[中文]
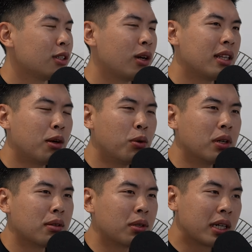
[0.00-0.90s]
对啊，那
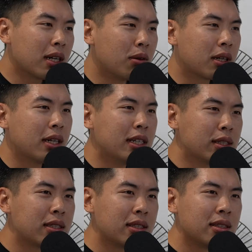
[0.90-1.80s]
我我我个人
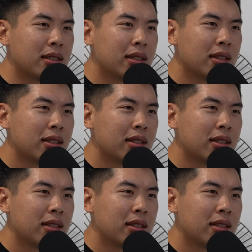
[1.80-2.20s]
就是。